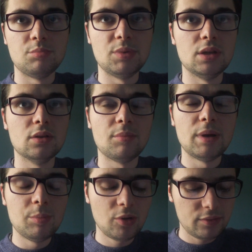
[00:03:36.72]
Mais
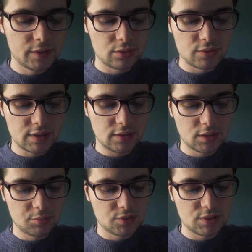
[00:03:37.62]
normalement, avec le
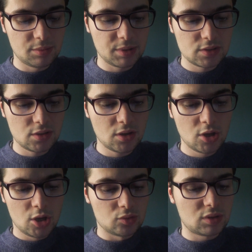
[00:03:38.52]
cinquième antidépresseur...
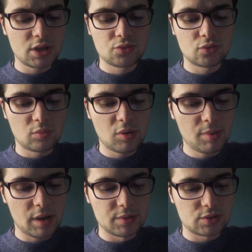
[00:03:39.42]
Donc là, je ne comprends
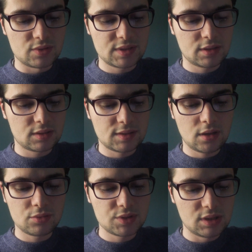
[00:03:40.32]
pas, parce que
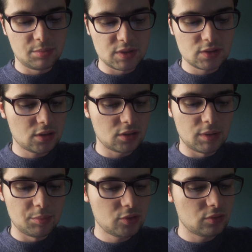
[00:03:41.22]
cinq antidépresseurs,
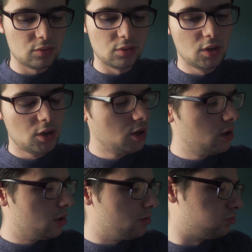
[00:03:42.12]
normalement, euh,
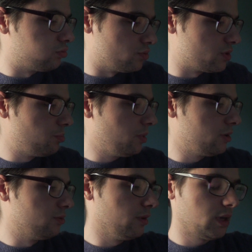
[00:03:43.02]
je sais pas,
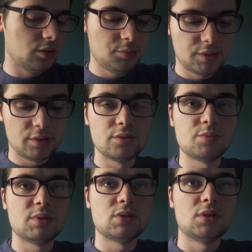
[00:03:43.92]
il devrait quand même se
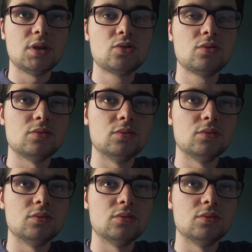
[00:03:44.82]
passer quelque chose.